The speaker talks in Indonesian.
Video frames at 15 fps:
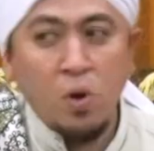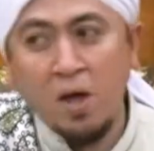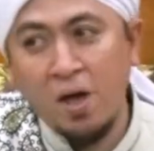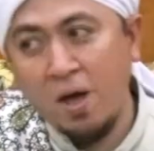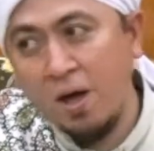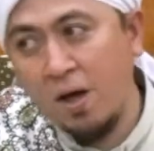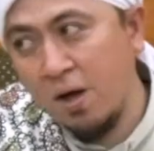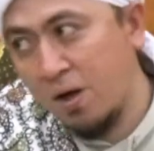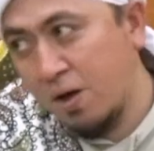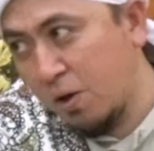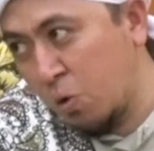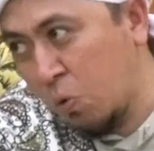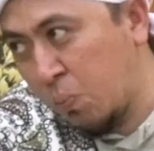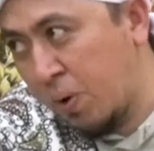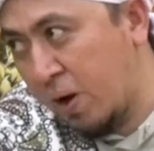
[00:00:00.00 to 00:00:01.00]
Pulang
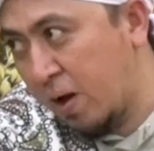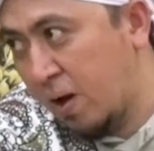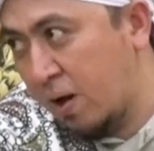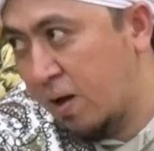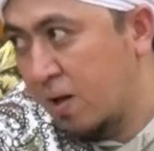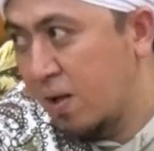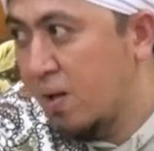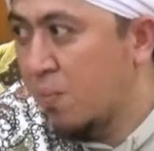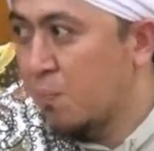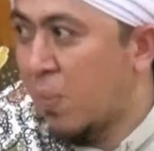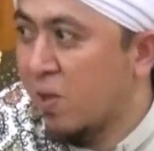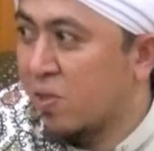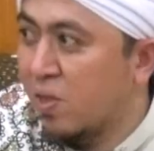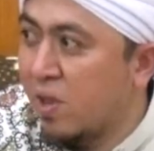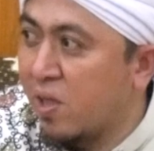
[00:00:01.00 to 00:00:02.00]
lupa
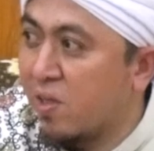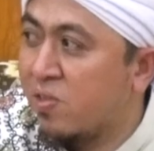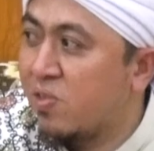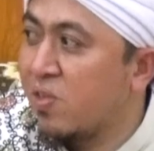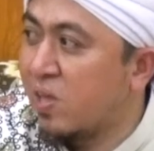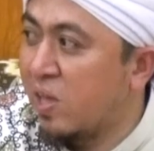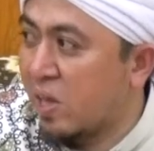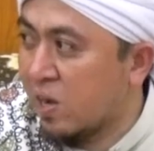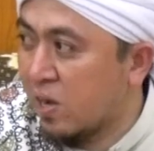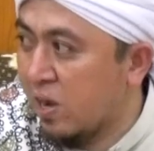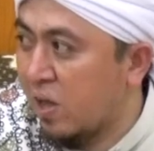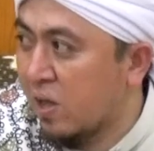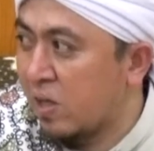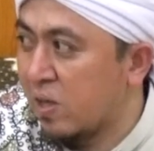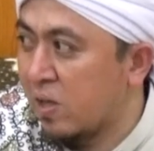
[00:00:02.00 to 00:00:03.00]
majelis ingat
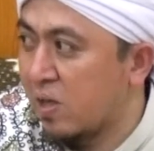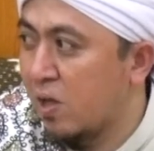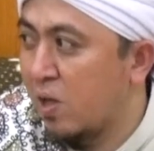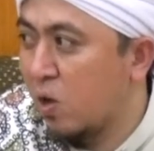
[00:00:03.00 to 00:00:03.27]
lagi